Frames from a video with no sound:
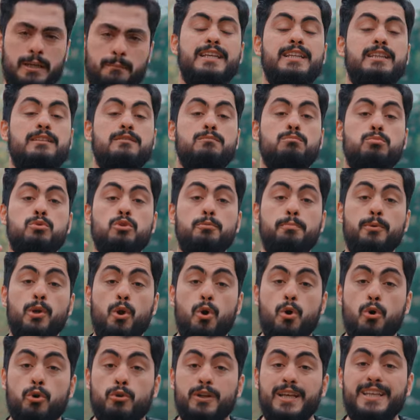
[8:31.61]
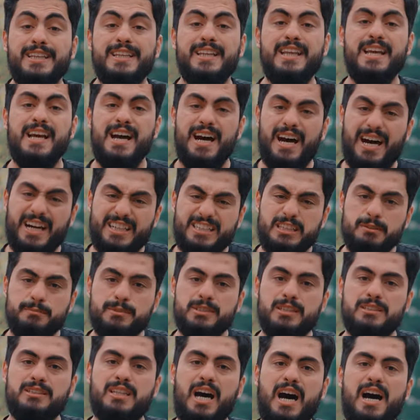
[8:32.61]
Gelin bunu bir örnek ile
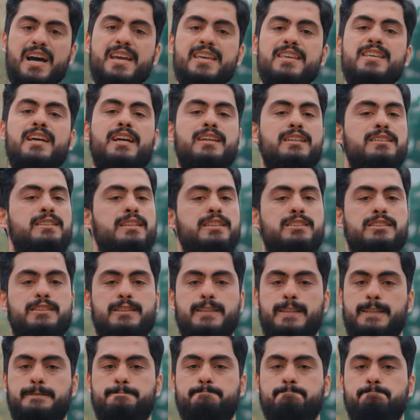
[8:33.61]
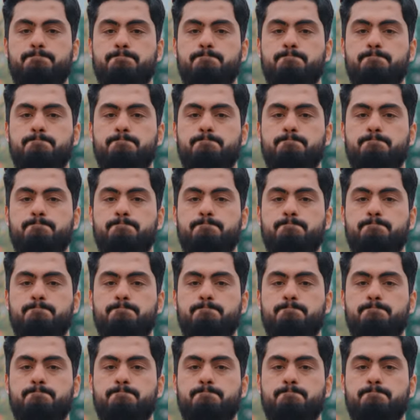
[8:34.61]
aklımıza daha iyi yakınlaştıralım.